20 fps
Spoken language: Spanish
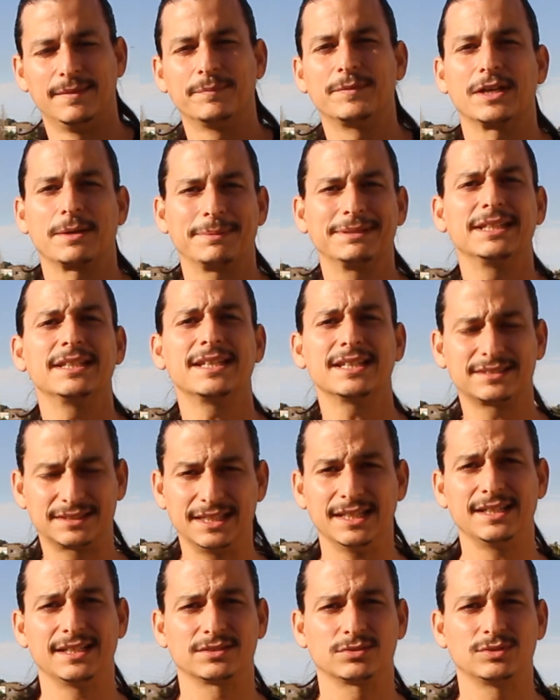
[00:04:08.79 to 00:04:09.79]
De repente ya
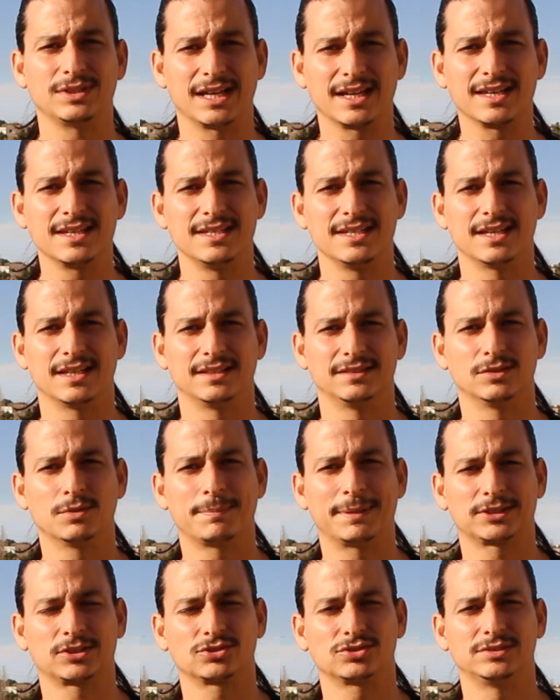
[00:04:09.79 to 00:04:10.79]
tienes una guía de
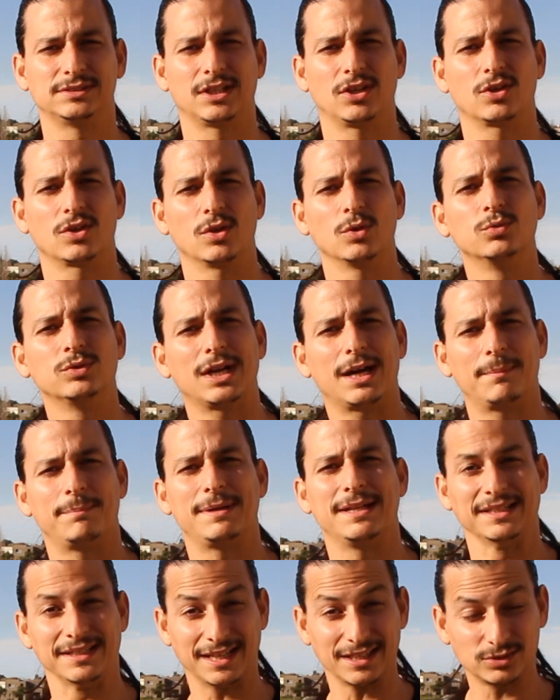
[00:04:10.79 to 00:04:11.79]
un patrocinador, de un
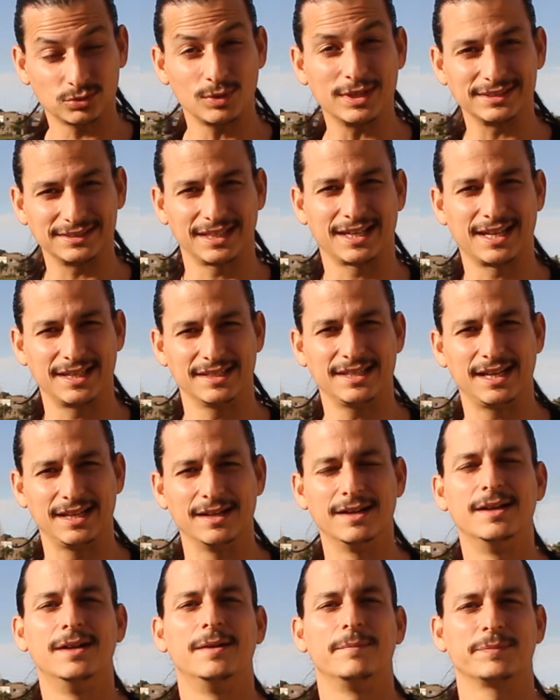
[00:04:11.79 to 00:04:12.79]
upline. ¡Qué suerte! ¡Genial!